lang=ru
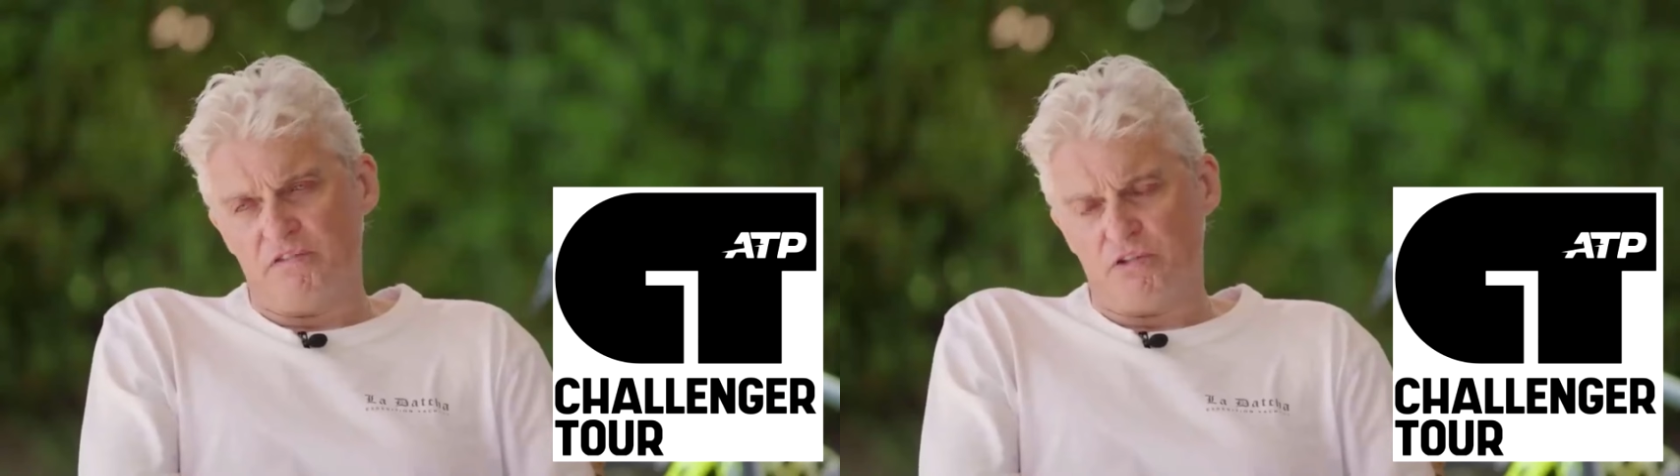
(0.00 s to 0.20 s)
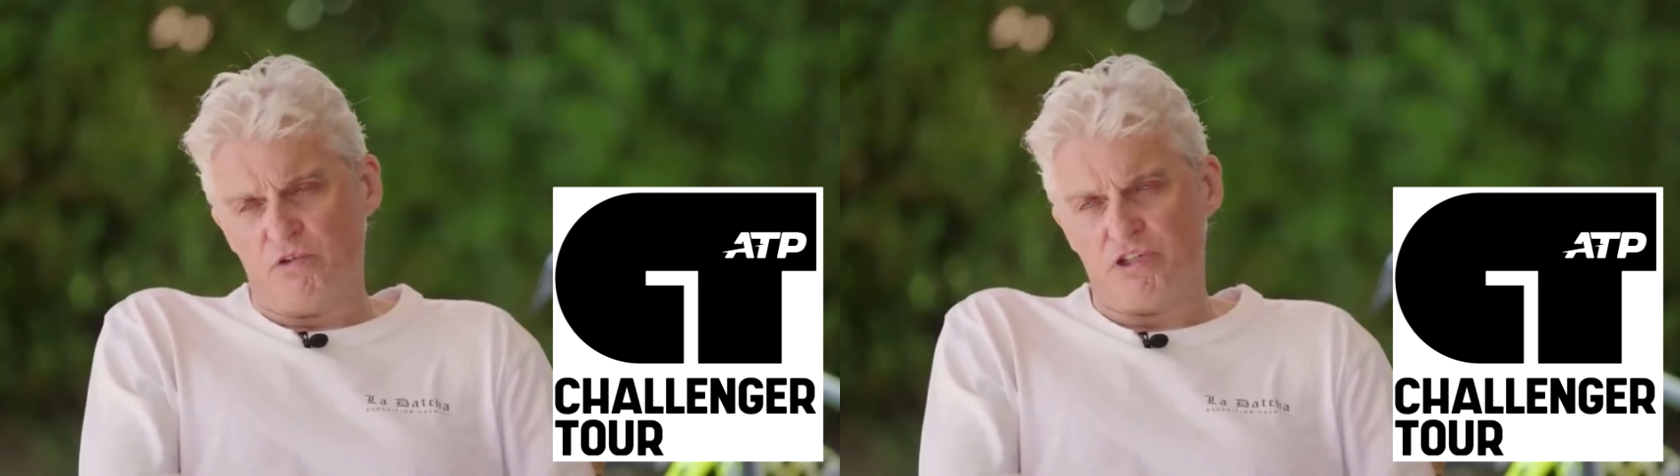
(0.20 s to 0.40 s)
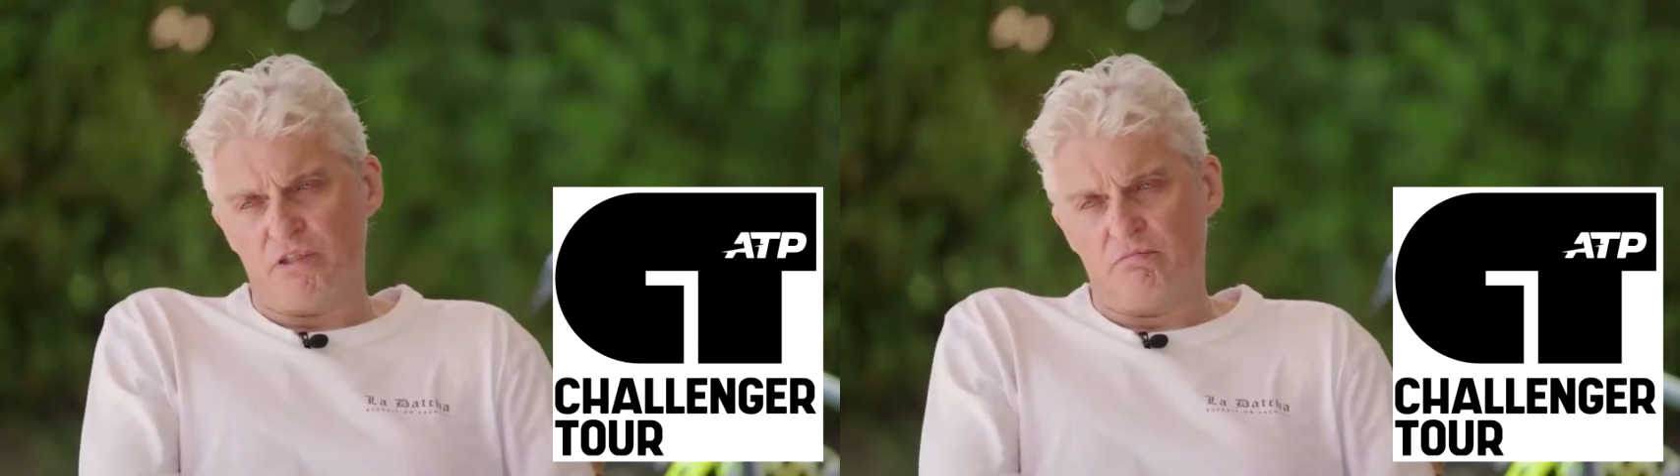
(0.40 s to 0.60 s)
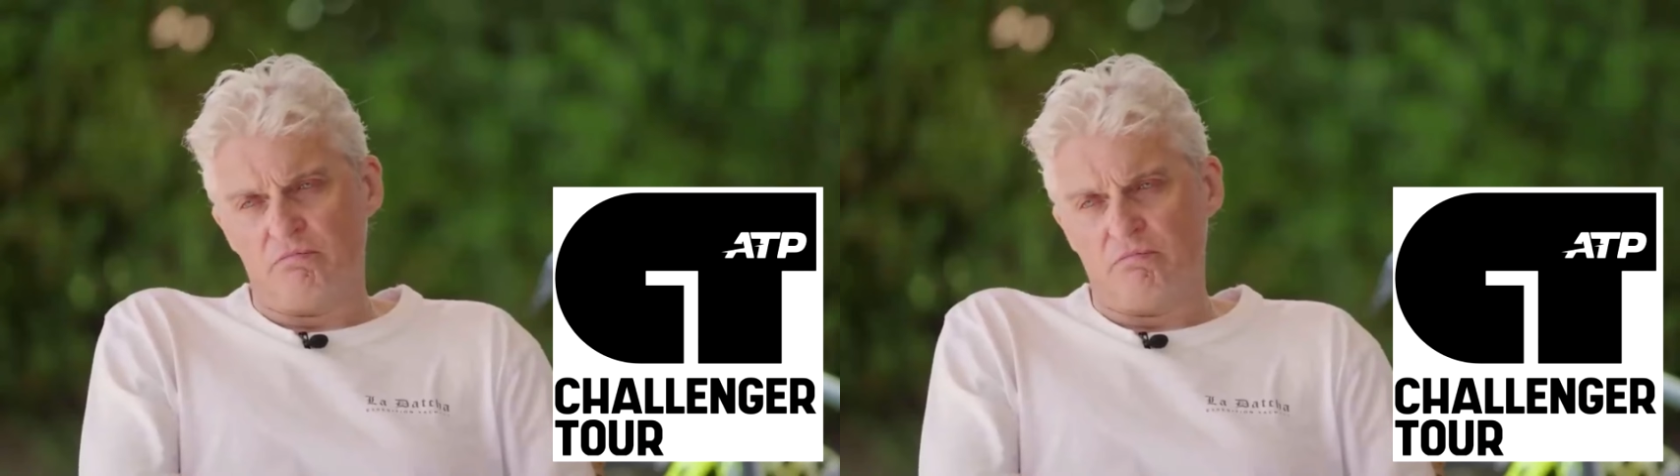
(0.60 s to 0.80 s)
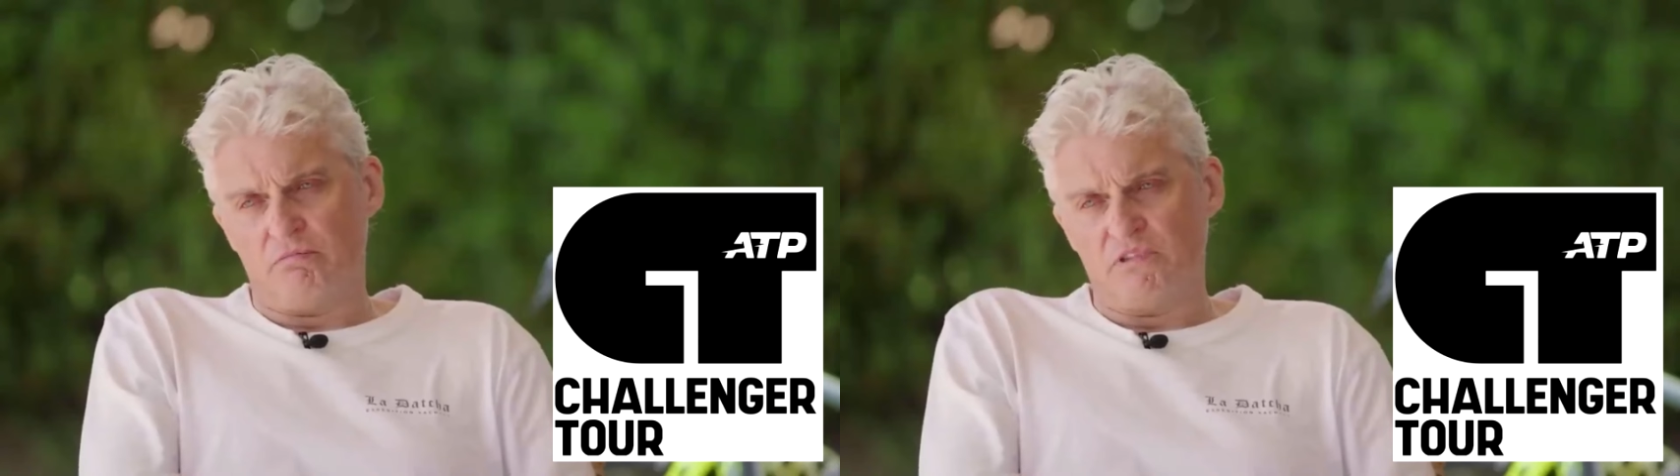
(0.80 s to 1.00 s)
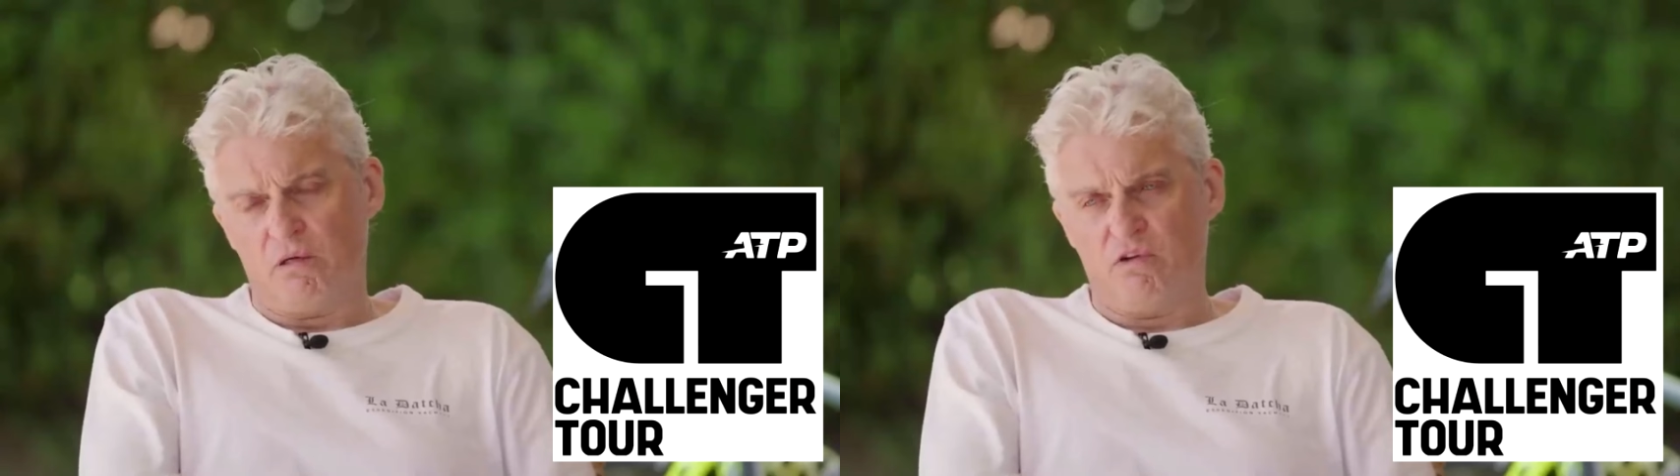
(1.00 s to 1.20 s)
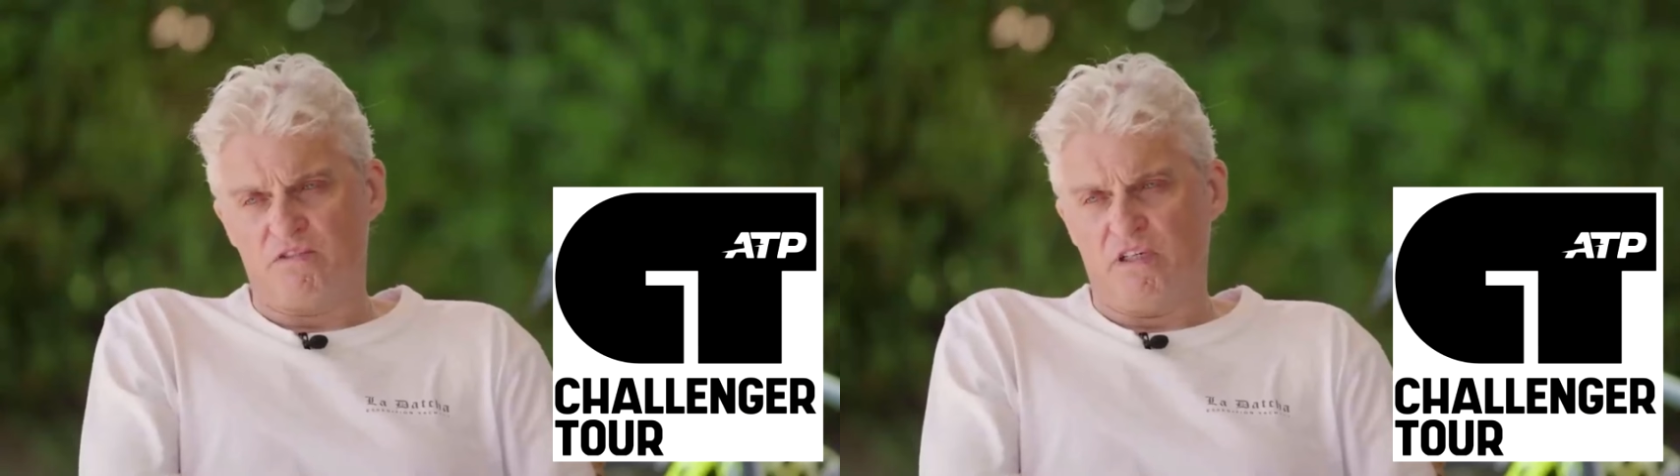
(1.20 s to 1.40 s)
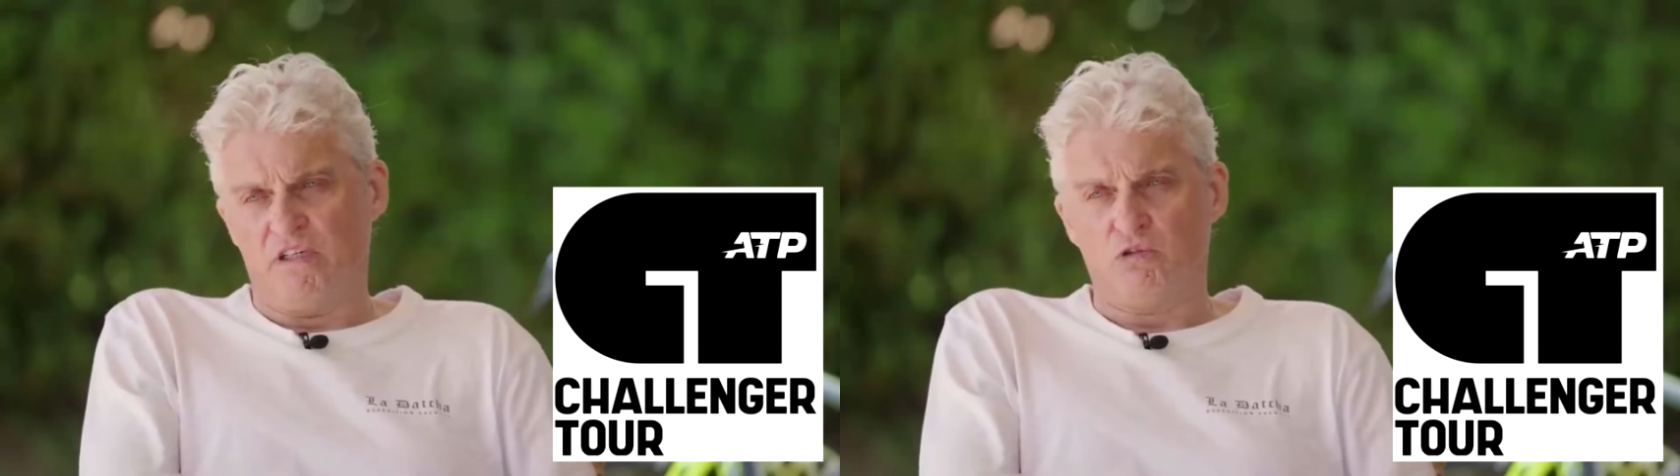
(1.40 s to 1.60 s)
Они все очень, на мой
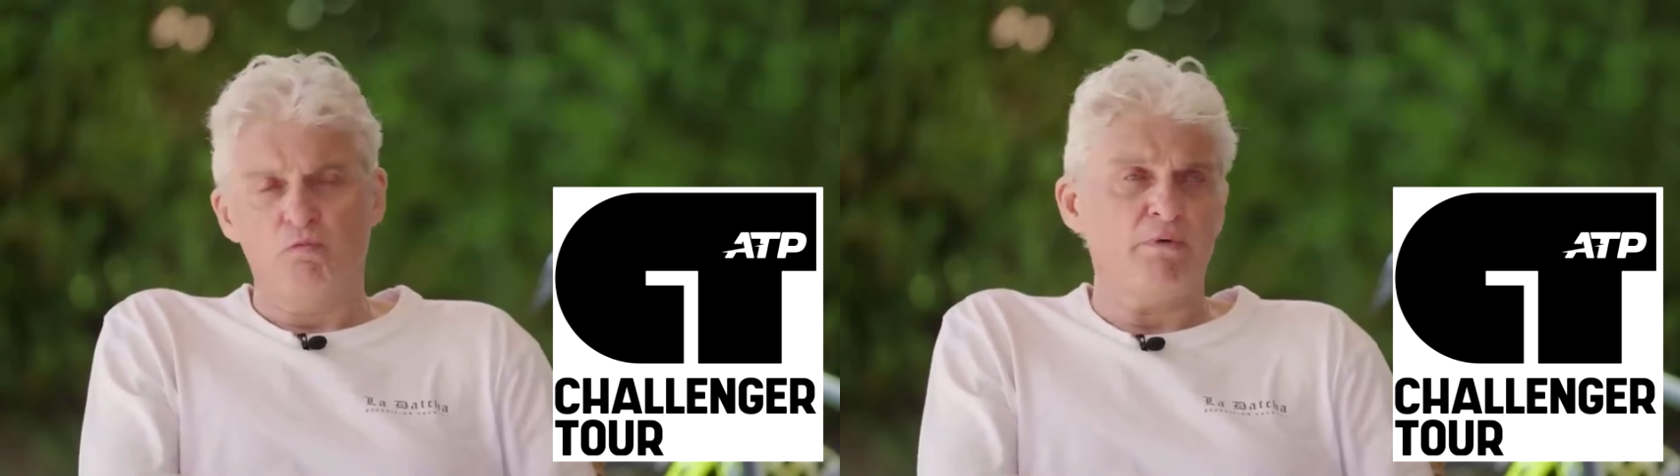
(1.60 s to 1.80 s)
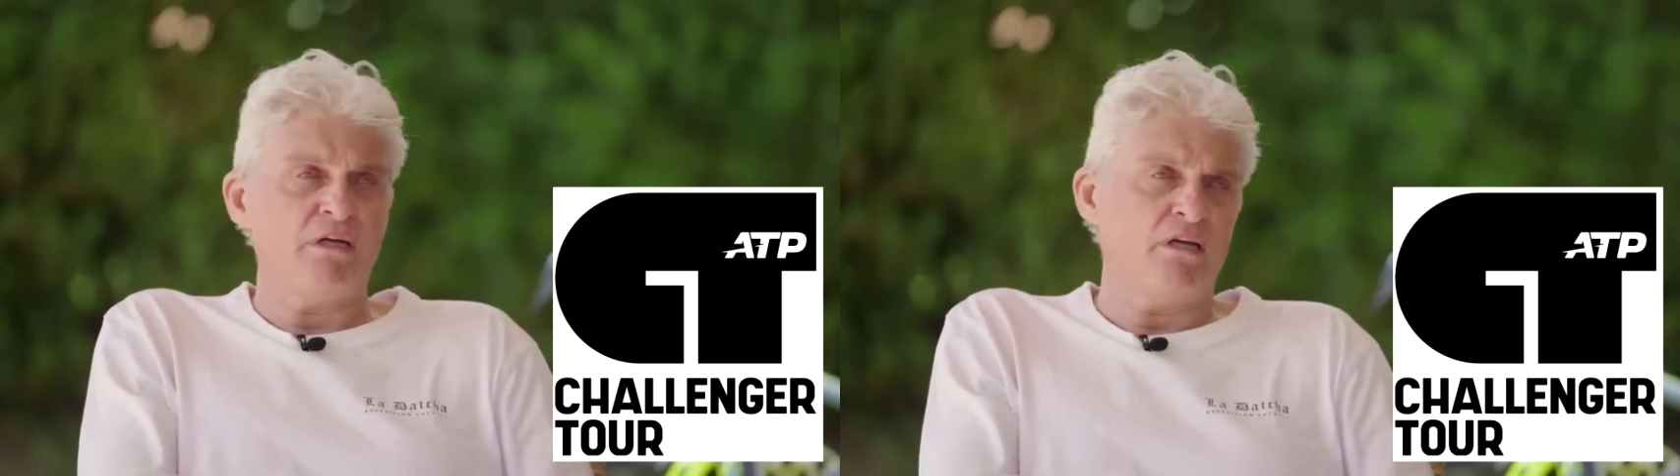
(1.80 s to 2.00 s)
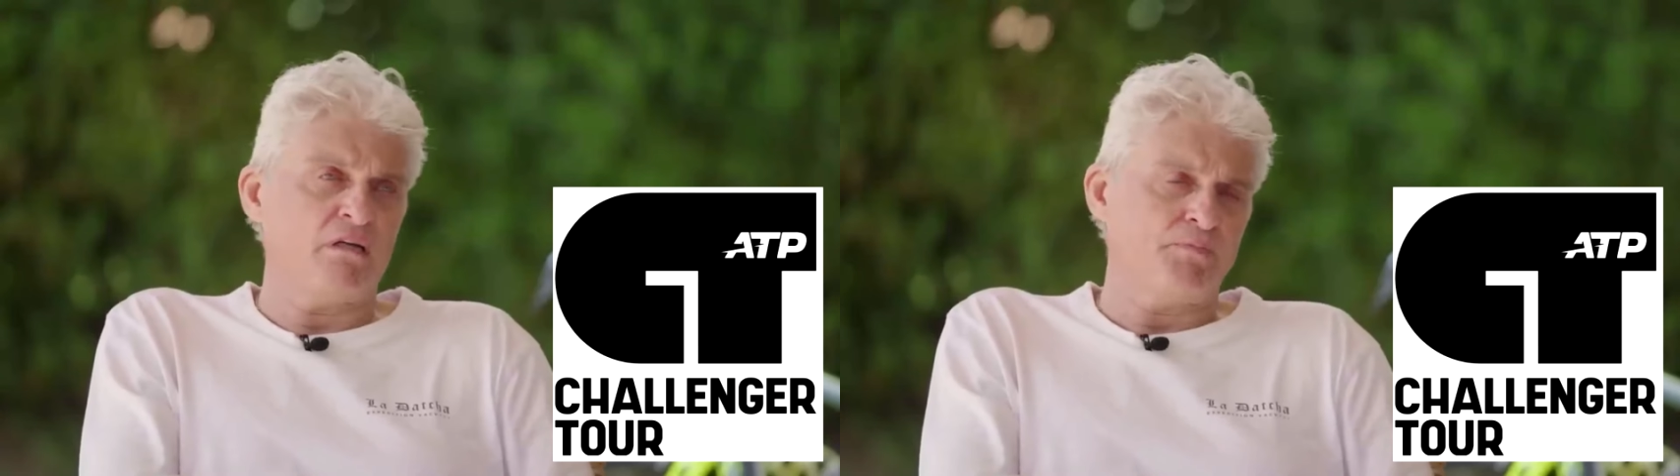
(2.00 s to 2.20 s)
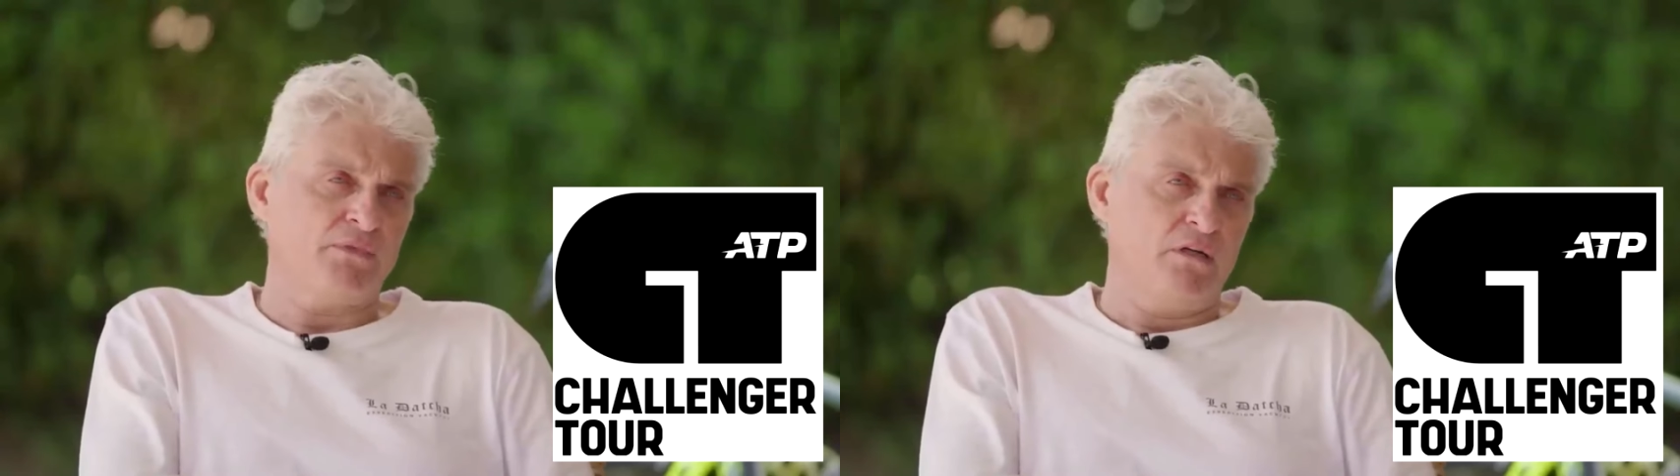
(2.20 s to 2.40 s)
взгляд, тупые